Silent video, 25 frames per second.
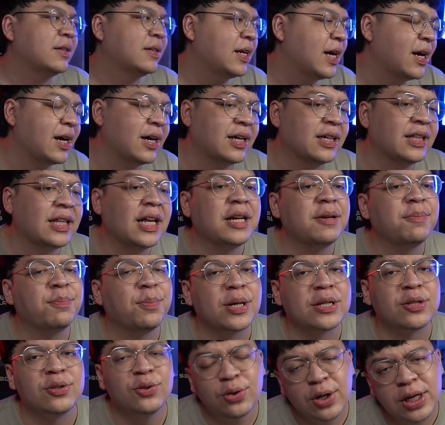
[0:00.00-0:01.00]
Nah, kita
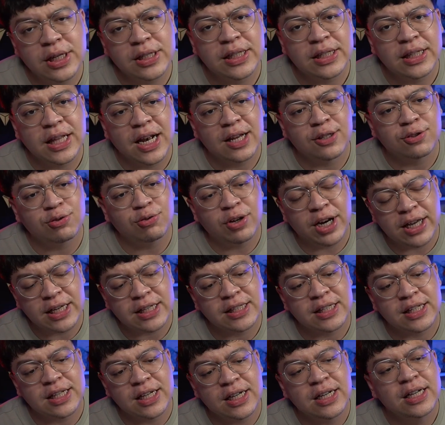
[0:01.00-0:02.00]
refresh dulu guys. Kita langsung
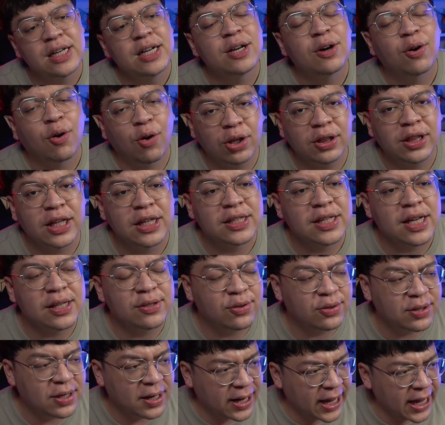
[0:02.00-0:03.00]
next ke konten
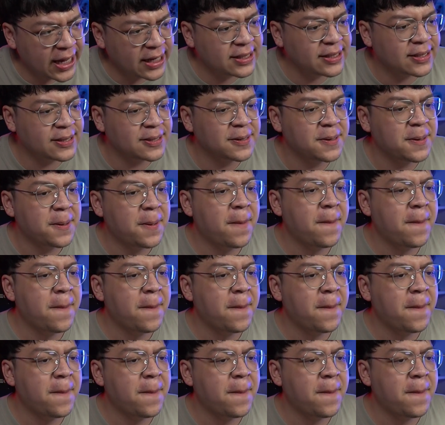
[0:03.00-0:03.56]
selanjutnya. Next.